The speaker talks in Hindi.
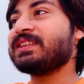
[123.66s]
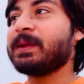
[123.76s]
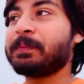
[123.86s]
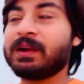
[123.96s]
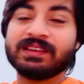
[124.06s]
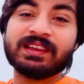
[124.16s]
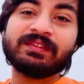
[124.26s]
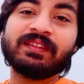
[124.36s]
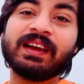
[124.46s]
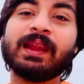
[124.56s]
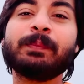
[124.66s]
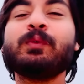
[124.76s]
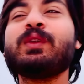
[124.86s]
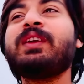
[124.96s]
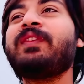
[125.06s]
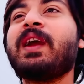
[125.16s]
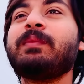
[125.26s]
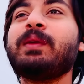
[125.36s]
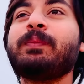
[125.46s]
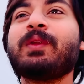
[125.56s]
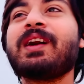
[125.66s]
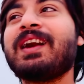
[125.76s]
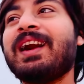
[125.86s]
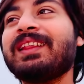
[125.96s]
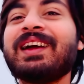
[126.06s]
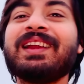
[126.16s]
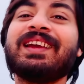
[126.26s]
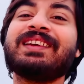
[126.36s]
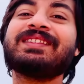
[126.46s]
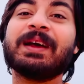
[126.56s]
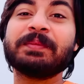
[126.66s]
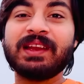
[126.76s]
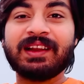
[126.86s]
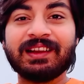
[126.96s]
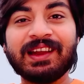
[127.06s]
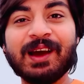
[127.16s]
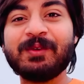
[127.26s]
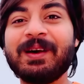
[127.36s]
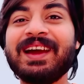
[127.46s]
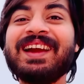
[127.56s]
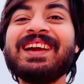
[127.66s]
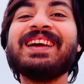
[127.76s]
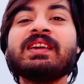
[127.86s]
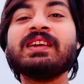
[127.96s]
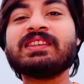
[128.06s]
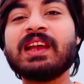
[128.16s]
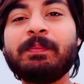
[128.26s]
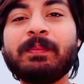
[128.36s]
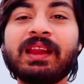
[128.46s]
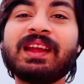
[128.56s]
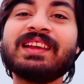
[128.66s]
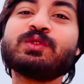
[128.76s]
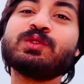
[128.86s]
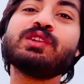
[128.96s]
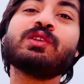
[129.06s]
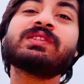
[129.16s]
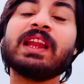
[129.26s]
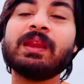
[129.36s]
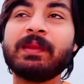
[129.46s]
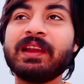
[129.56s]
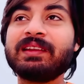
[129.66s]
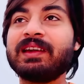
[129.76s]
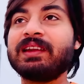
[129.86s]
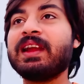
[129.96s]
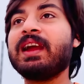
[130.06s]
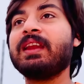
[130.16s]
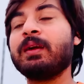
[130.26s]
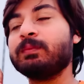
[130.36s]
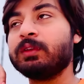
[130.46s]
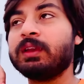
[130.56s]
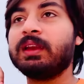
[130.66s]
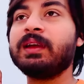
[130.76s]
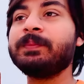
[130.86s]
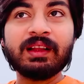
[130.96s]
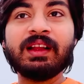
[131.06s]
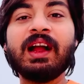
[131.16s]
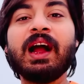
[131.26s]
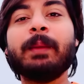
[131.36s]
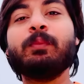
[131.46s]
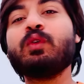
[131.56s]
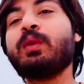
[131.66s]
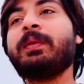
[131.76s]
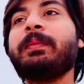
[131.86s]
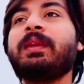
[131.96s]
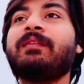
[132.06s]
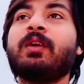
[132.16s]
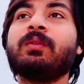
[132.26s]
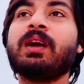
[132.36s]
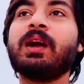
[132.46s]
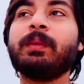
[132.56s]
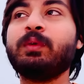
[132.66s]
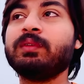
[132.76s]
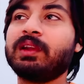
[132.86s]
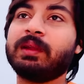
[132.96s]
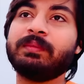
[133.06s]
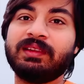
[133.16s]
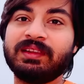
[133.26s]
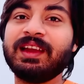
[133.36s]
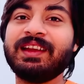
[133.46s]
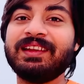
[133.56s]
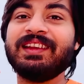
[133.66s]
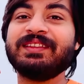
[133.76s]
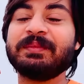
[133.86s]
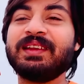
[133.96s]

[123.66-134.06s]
सब कजन्स वगैरह पूरी फैमिली पूरा ख़ानदान एक हिसाब से इकट्ठा हुआ है सब मिलके इस खुशी को सेलिब्रेट कर रहे हैं अल्हम्दुलिल्लाह अबू को भी मिलवाऊंगा अबू ज़रा बिजी हैं इन डेज़ में